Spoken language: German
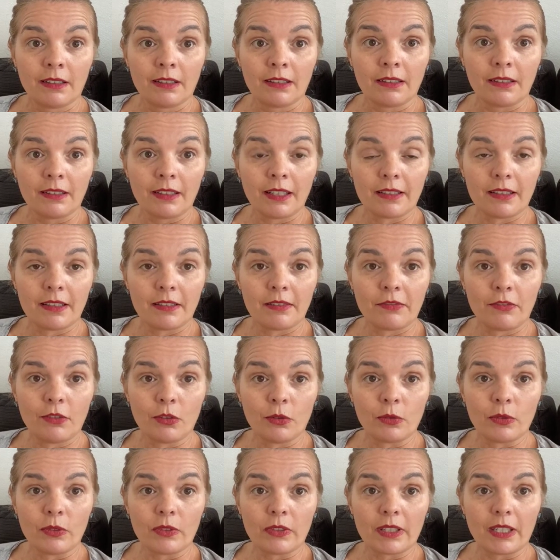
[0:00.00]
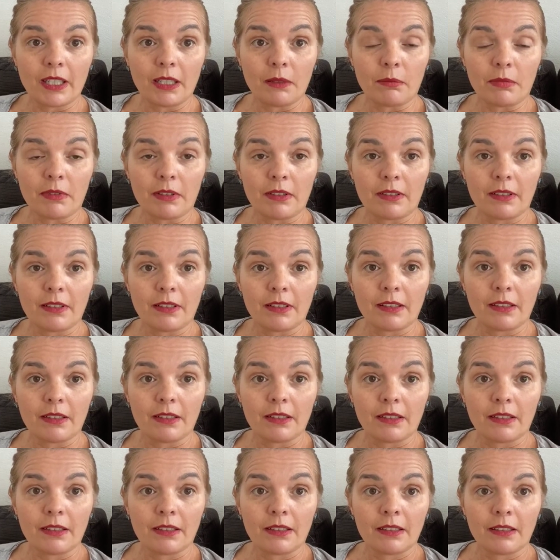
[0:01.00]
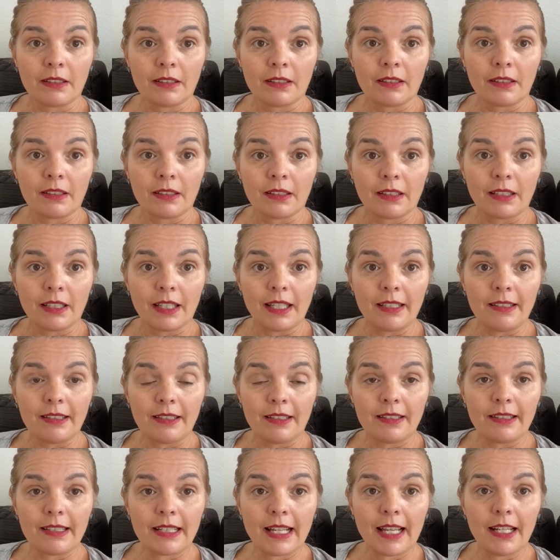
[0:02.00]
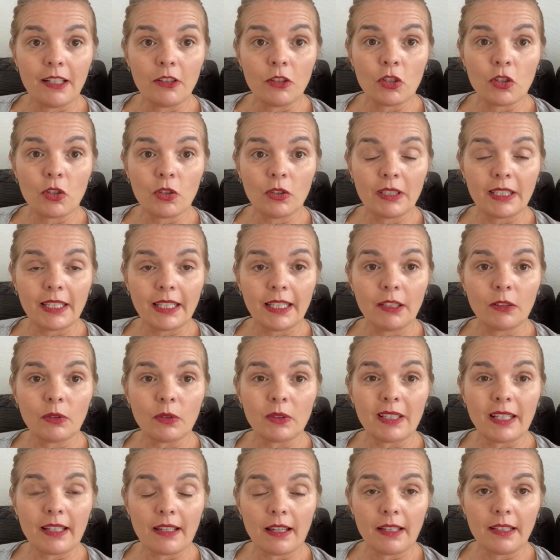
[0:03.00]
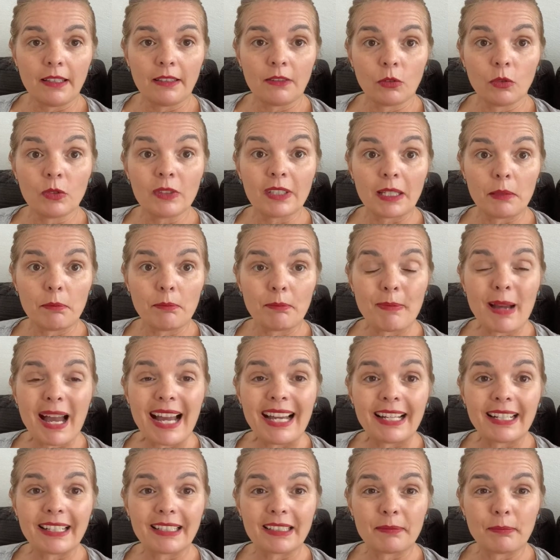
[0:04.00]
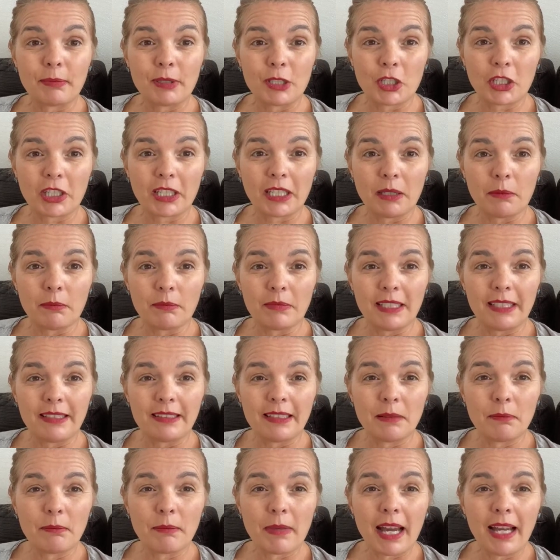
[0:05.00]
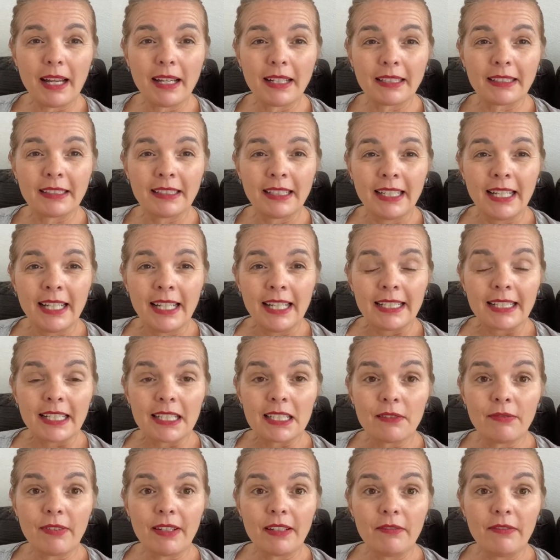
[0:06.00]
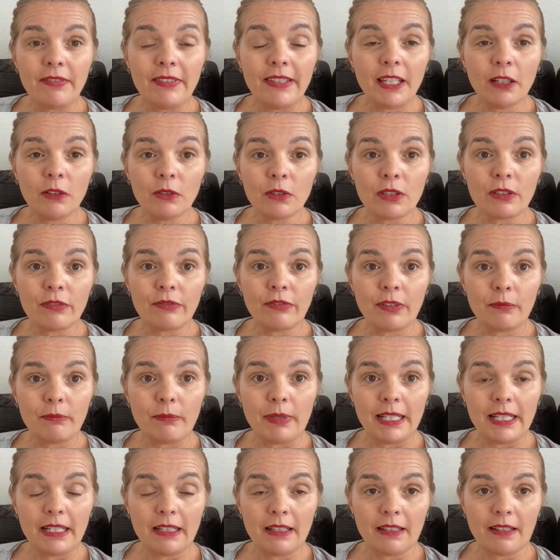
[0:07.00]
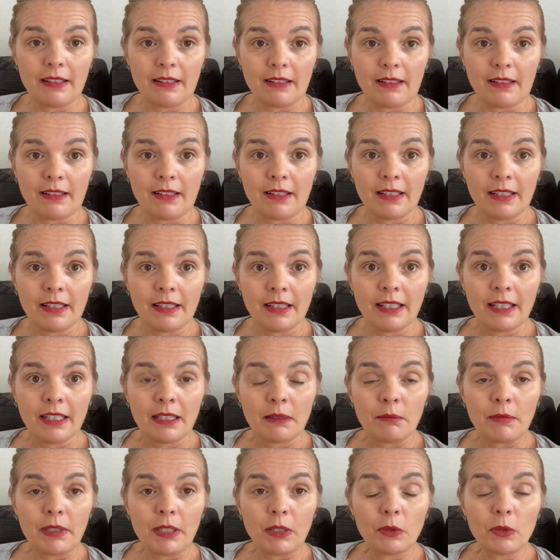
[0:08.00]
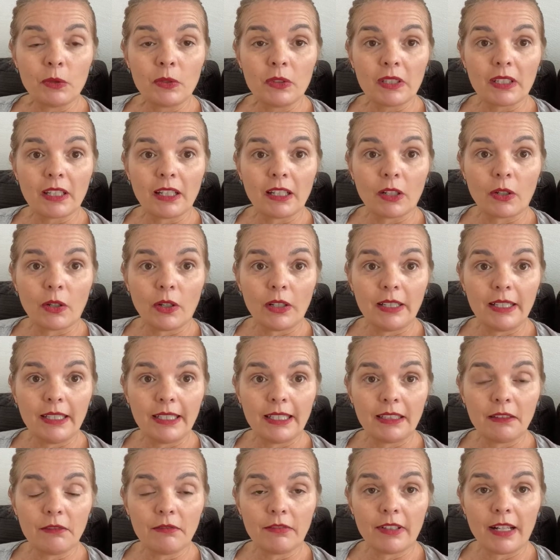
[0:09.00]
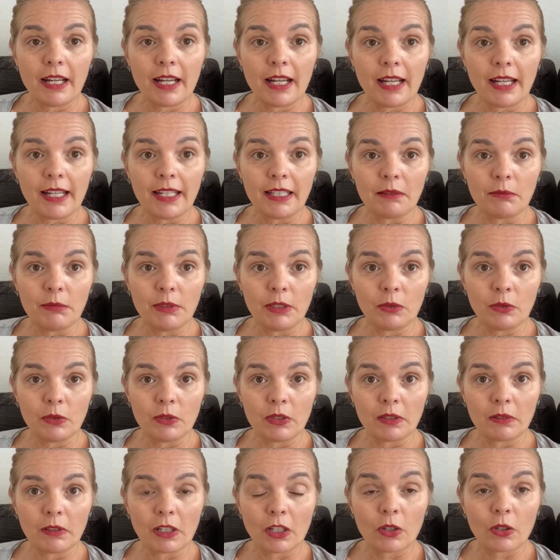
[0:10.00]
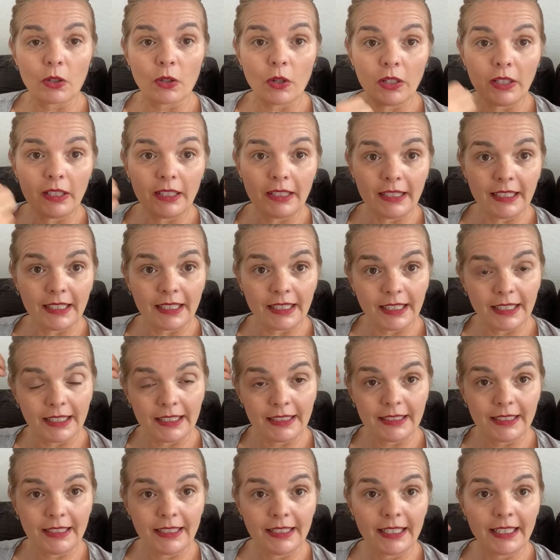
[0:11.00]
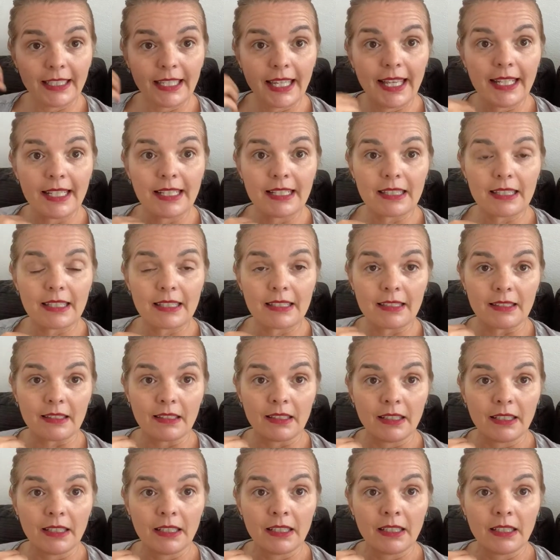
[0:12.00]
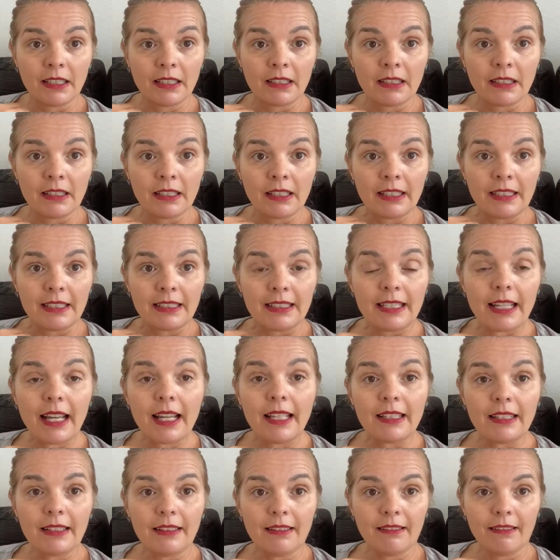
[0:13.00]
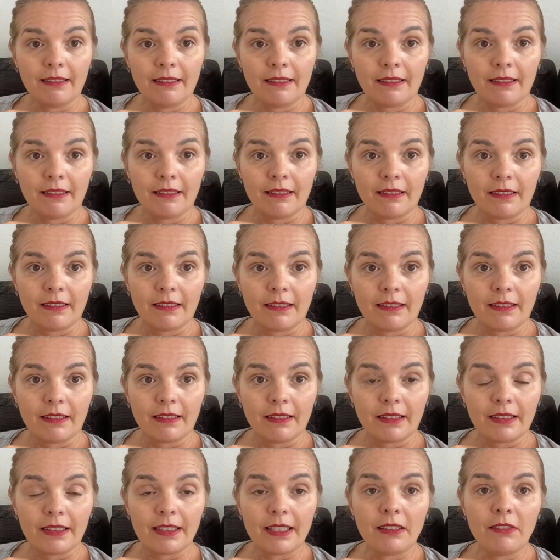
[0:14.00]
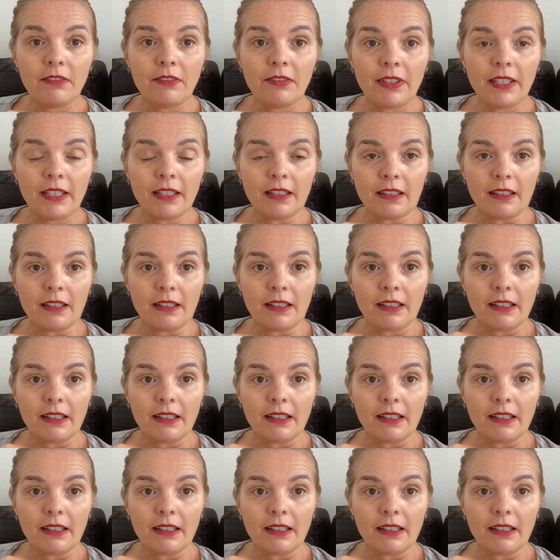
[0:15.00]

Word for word: das es für uns gibt. Ist das alles schon drin und da ist unsere Macht beschrieben. Diese Macht, dass wenn wir uns verbinden mit unserer göttlichen Wahrheit, mit unserer göttlichen Intelligenz, dann sind wir